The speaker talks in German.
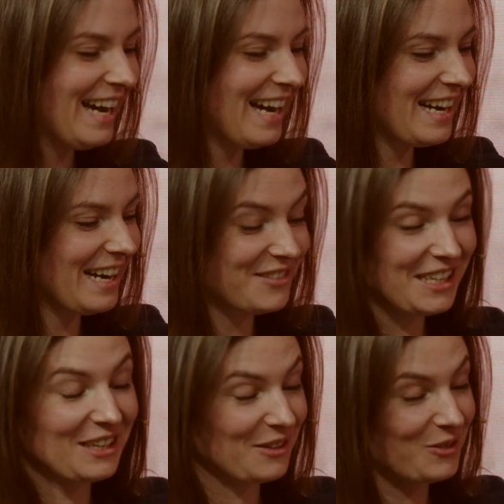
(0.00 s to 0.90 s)
ja. äh,
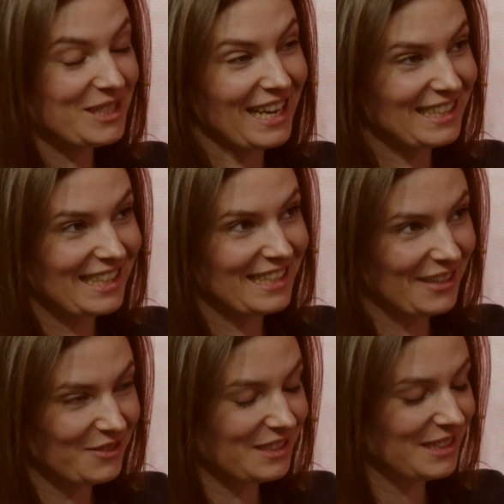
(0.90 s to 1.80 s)
wirklich großartige
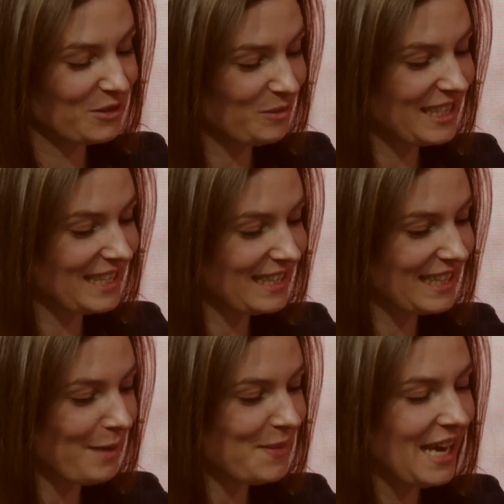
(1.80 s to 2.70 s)
Idee und wie ihr das umgesetzt
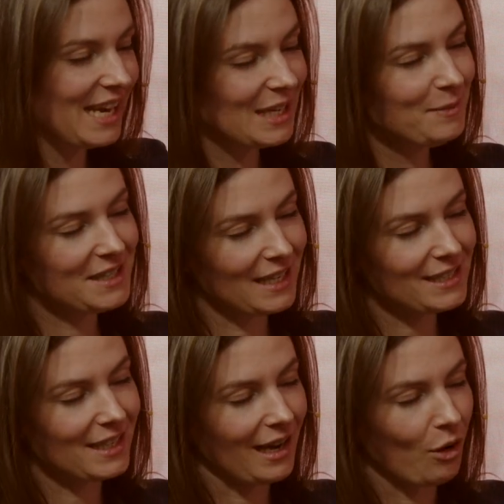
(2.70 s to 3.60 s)
habt. Gibt es
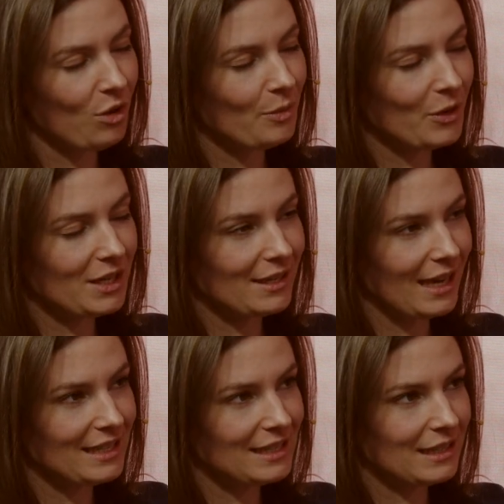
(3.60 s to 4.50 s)
derzeit auch
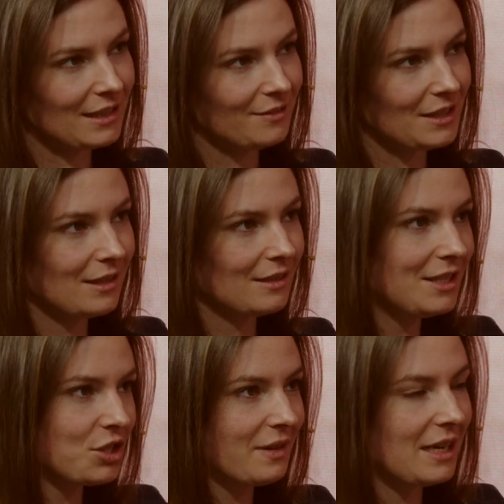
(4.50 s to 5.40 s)
Möglichkeit, sich irgendwie
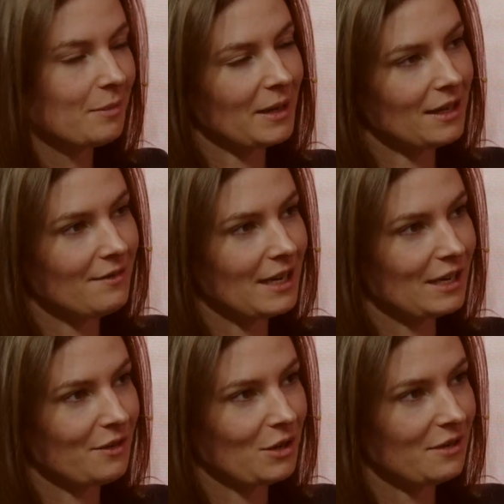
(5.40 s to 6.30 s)
niederschwellig bei der
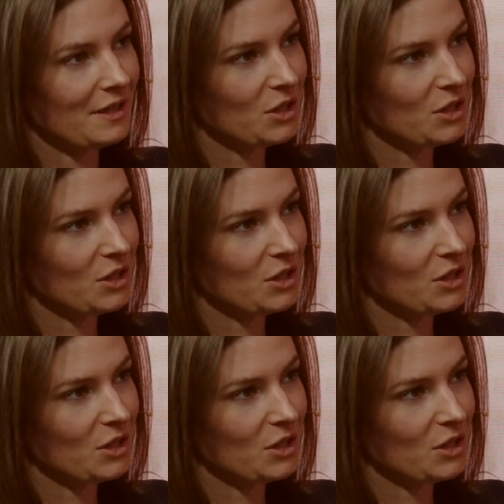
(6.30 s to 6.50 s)
Ilwerke VKW